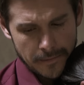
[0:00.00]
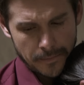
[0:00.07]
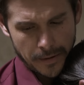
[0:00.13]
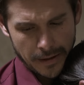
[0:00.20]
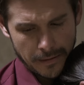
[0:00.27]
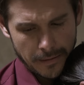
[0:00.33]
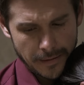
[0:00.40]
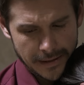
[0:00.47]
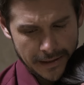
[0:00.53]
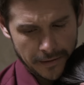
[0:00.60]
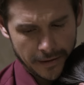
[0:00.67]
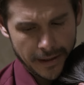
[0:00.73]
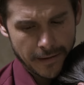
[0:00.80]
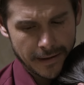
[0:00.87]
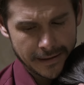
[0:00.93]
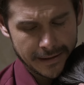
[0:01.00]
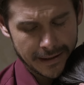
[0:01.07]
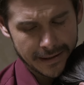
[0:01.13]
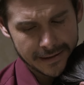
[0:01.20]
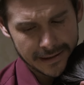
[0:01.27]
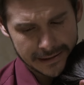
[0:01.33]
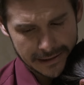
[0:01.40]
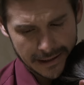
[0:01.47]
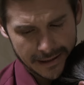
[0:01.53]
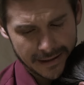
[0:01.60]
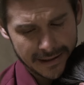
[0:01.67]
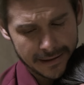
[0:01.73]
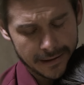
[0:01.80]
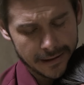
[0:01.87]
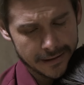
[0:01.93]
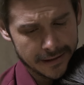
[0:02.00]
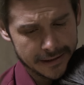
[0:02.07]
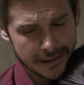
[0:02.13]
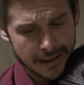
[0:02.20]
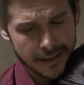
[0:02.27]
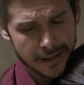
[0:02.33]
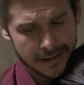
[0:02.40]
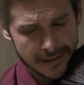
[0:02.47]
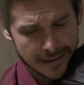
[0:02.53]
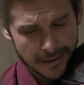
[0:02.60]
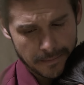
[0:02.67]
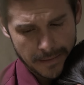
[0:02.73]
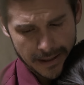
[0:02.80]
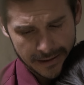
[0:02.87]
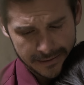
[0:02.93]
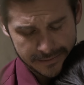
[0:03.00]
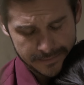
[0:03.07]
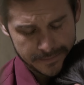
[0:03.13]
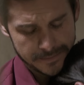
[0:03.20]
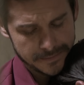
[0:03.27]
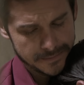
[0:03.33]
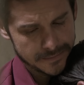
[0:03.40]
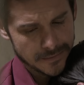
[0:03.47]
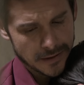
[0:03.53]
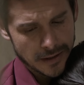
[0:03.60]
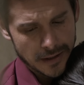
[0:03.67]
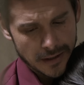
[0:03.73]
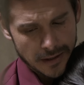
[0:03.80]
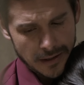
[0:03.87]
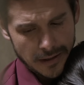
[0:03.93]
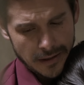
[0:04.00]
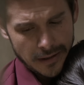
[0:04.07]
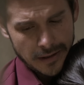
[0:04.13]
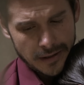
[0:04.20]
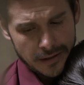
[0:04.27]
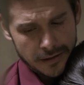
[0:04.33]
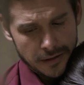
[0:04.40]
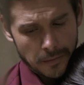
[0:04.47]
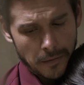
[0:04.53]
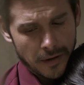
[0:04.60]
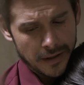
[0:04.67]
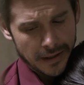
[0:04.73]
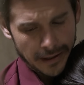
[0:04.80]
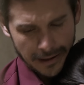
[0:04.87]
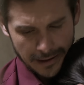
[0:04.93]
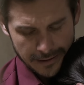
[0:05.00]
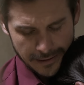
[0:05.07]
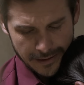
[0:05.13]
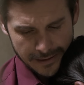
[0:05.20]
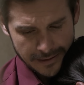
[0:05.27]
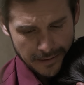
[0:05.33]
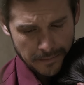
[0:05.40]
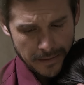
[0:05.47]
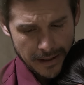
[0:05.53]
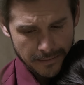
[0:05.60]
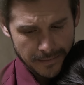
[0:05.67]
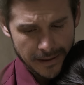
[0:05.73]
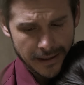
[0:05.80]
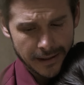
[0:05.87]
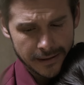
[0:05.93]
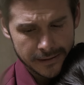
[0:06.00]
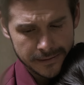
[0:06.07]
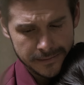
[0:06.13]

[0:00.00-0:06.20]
Por el bebé tengo que llevarte que te chequen. Te chequen a ti también. Yo me voy a cuidar de que estén bien, mija.